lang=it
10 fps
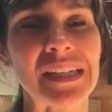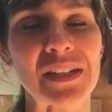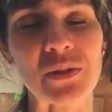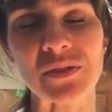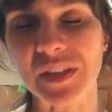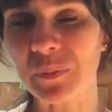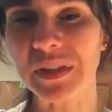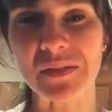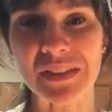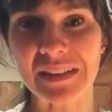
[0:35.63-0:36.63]
col tempo è
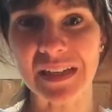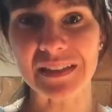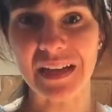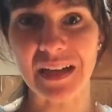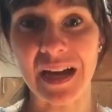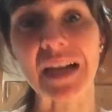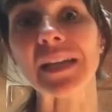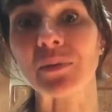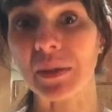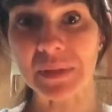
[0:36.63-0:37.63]
diventata
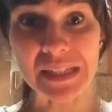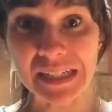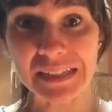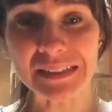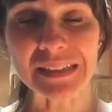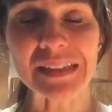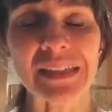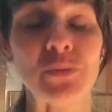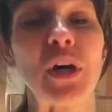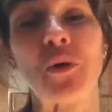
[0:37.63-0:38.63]
anche un'amica,
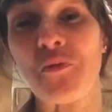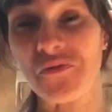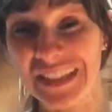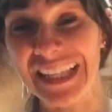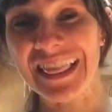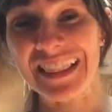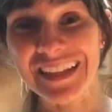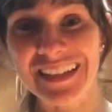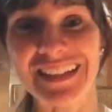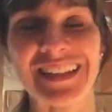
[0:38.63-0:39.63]
una
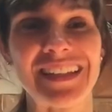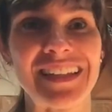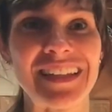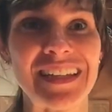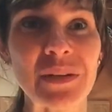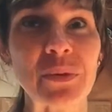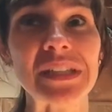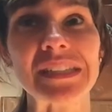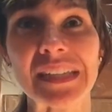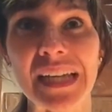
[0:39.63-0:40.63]
confidente e, e,
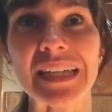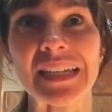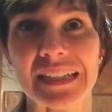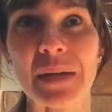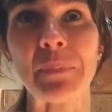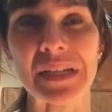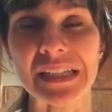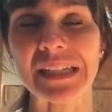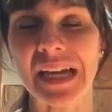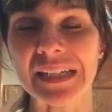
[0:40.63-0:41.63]
quindi direi che da
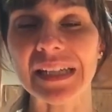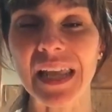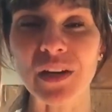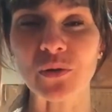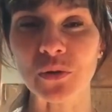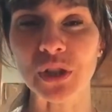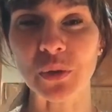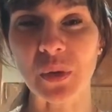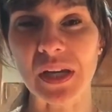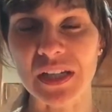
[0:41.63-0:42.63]
parecchi anni lei
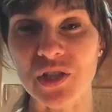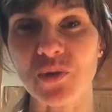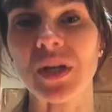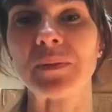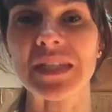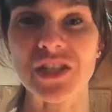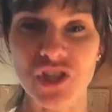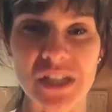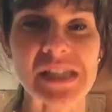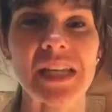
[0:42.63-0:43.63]
conosce quelle che sono le mie
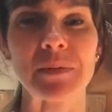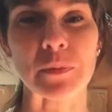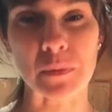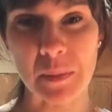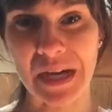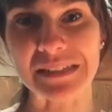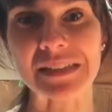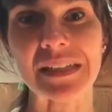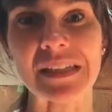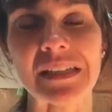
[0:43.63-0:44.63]
esigenze, le mie
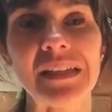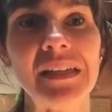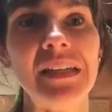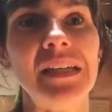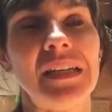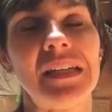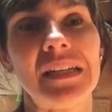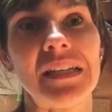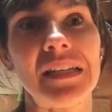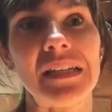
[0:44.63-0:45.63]
problematiche
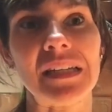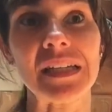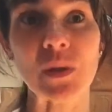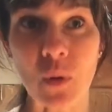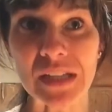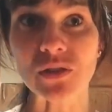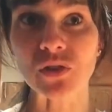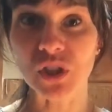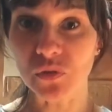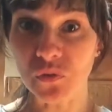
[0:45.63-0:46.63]
e, e
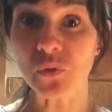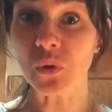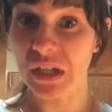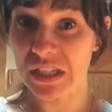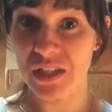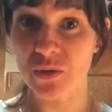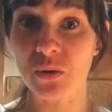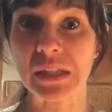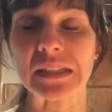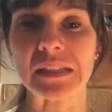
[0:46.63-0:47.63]
quando ci fu
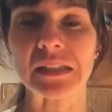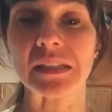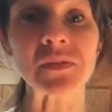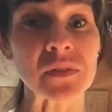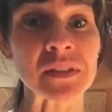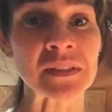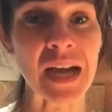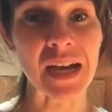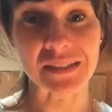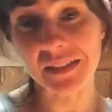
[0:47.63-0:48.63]
l'occasione di, di,
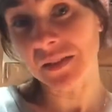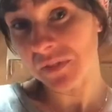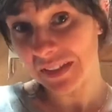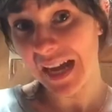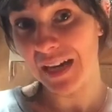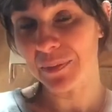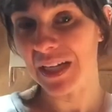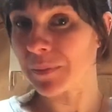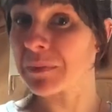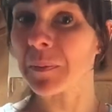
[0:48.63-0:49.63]
invita, di, invitarmi
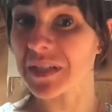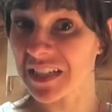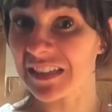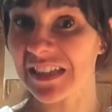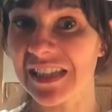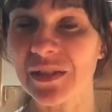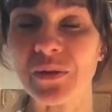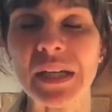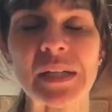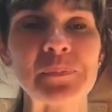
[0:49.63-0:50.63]
alla prima
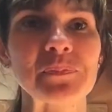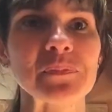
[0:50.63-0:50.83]
presentazione